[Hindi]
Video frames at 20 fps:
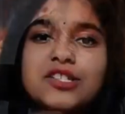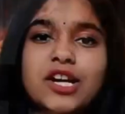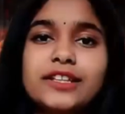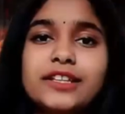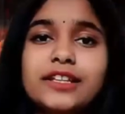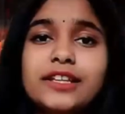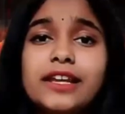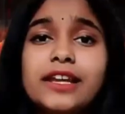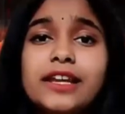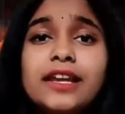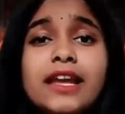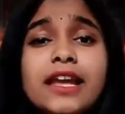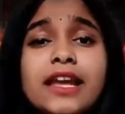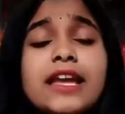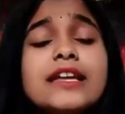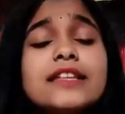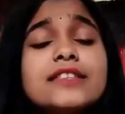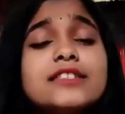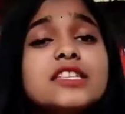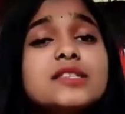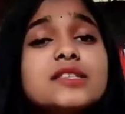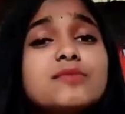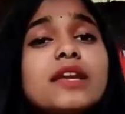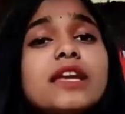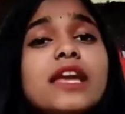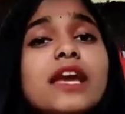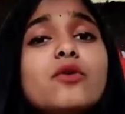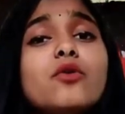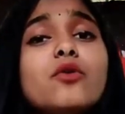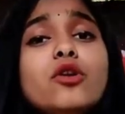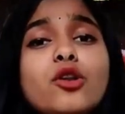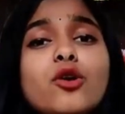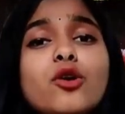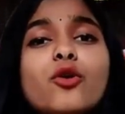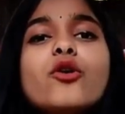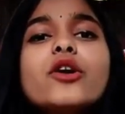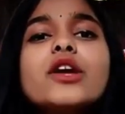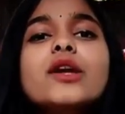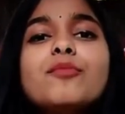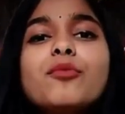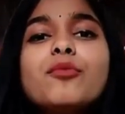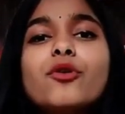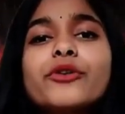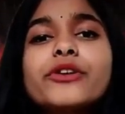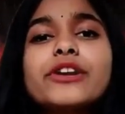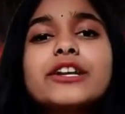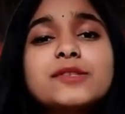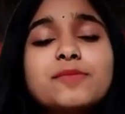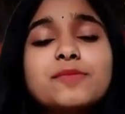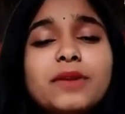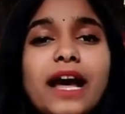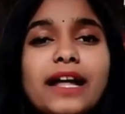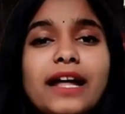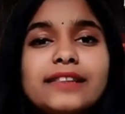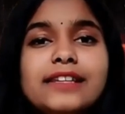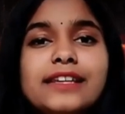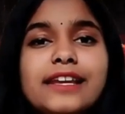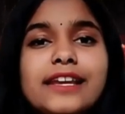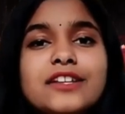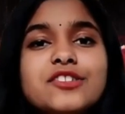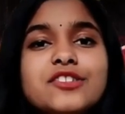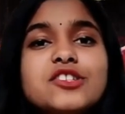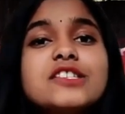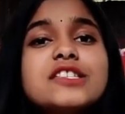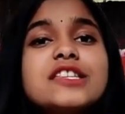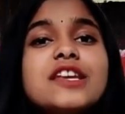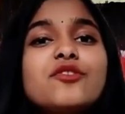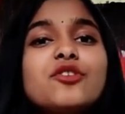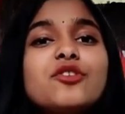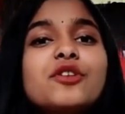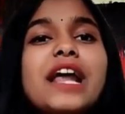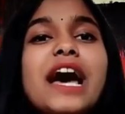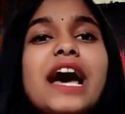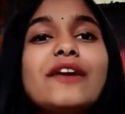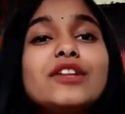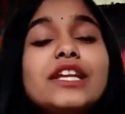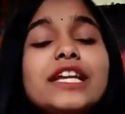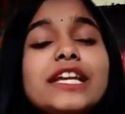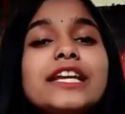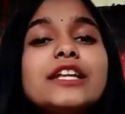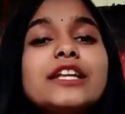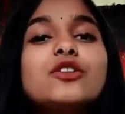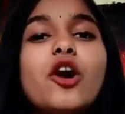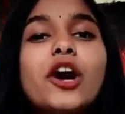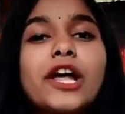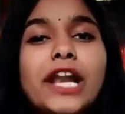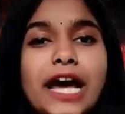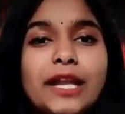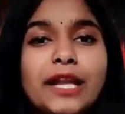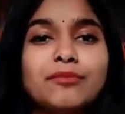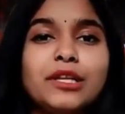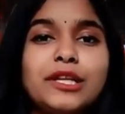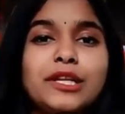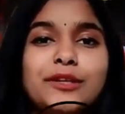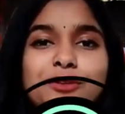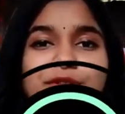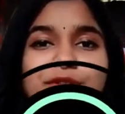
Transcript: जानी जाती है जिसमें ये उन लोगों की पोर्ट्रेट्स बनाती है जिनसे वो ट्रैवलिंग के दौरान